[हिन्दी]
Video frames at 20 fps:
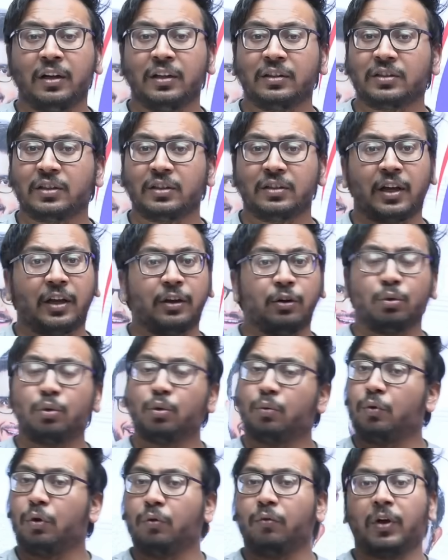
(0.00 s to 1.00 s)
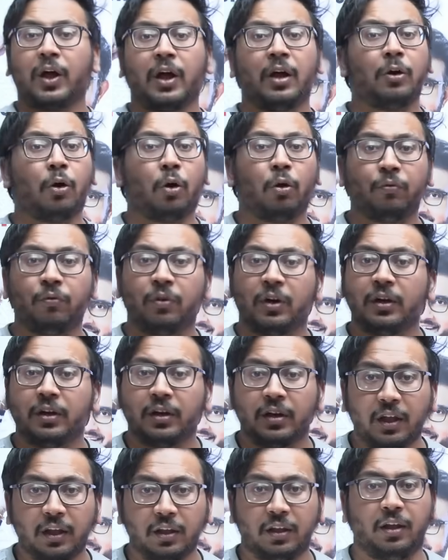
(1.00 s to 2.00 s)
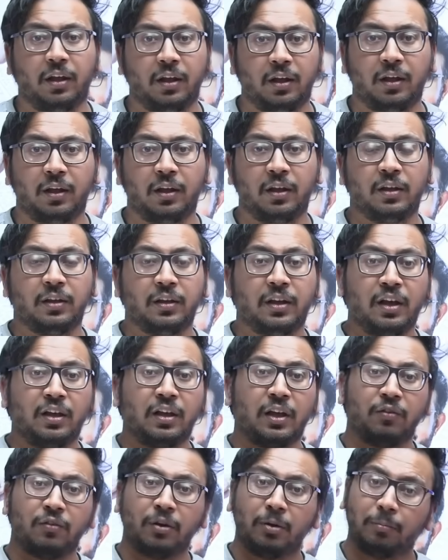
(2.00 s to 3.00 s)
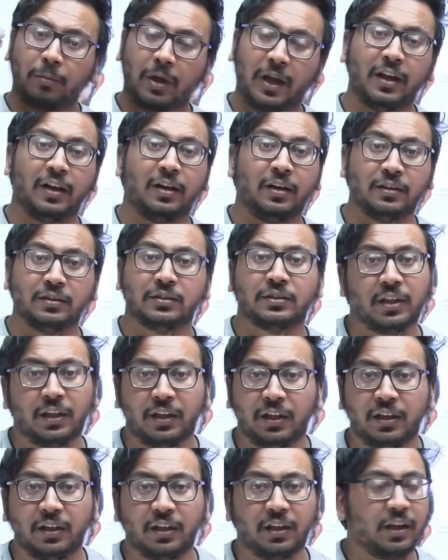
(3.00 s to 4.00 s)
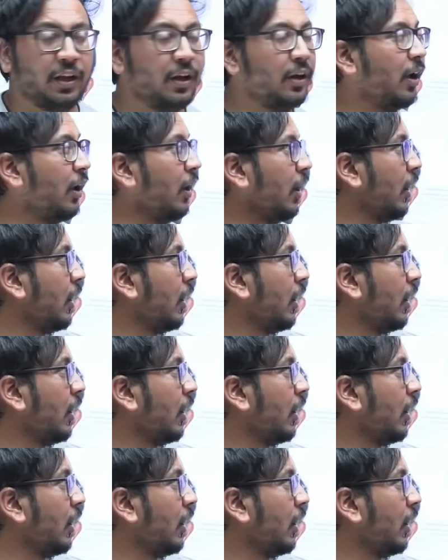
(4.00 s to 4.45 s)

से जा रहे हो तो वो वहां ऑफर नहीं है ये केवल माई लिंग से ही दिखेगा